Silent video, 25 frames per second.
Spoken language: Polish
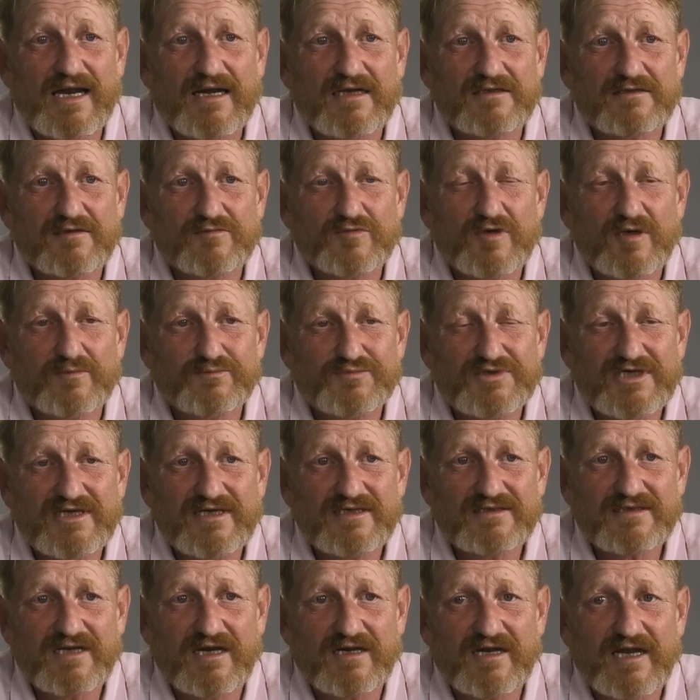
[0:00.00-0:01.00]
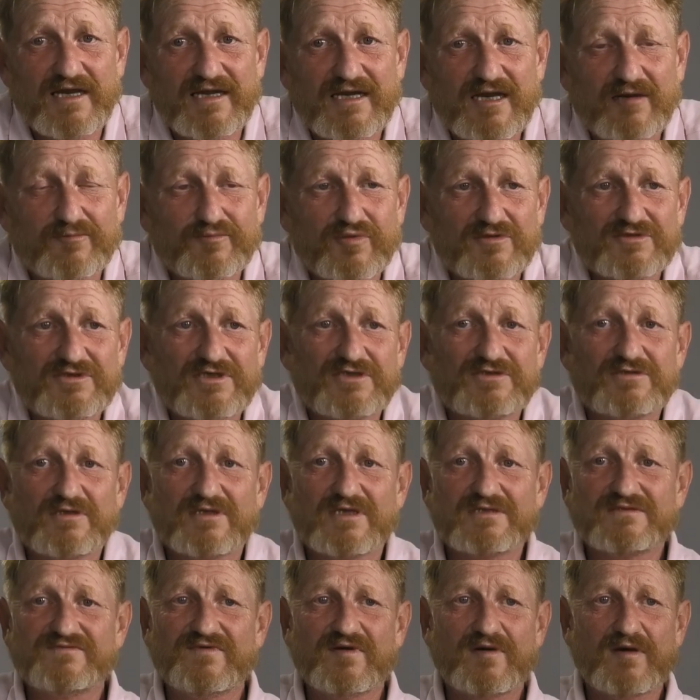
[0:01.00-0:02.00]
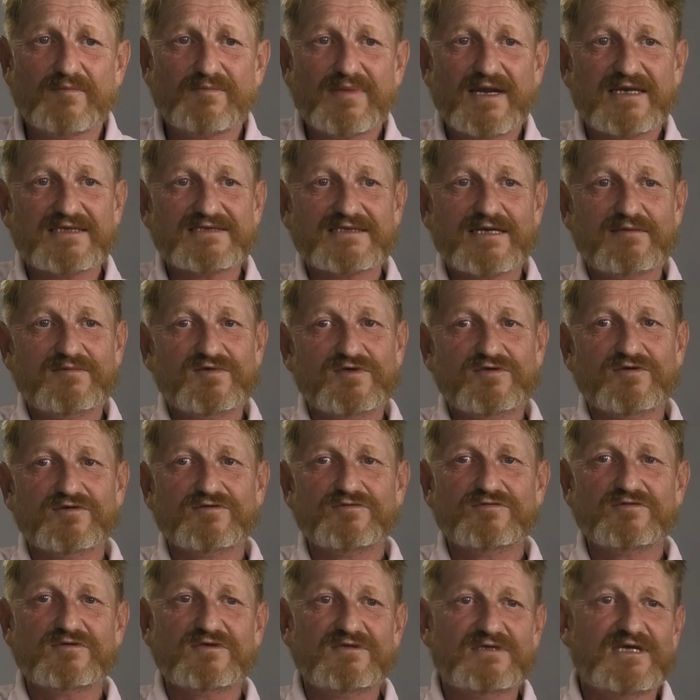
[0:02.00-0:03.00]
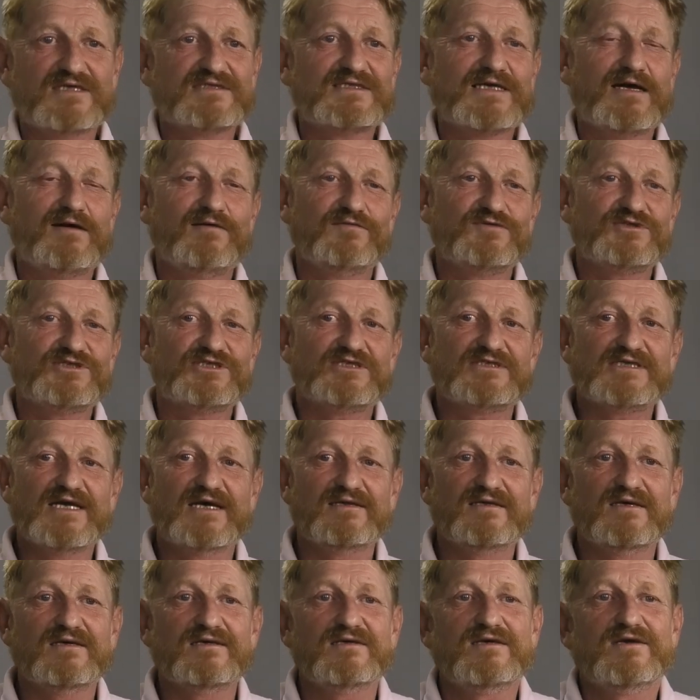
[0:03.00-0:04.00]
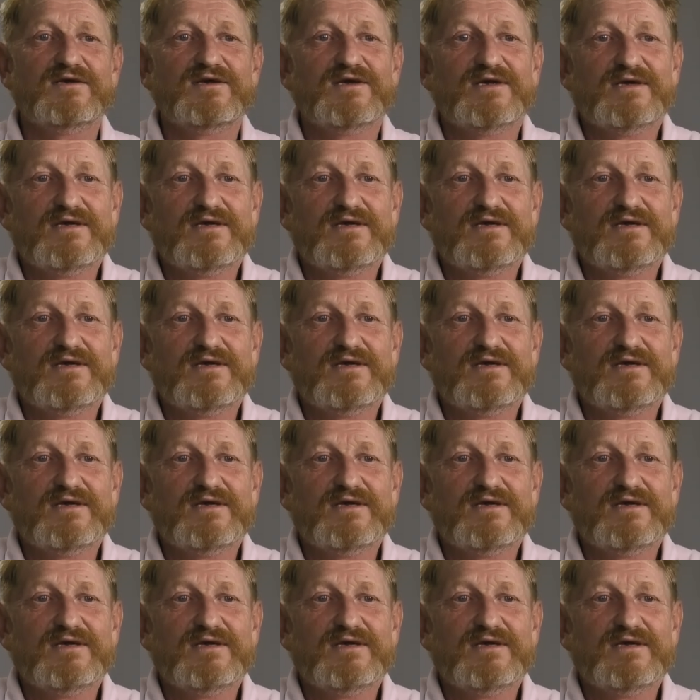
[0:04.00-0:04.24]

ale to była piękna ręka podniesiona z dwoma palcami do góry na całą ścianę.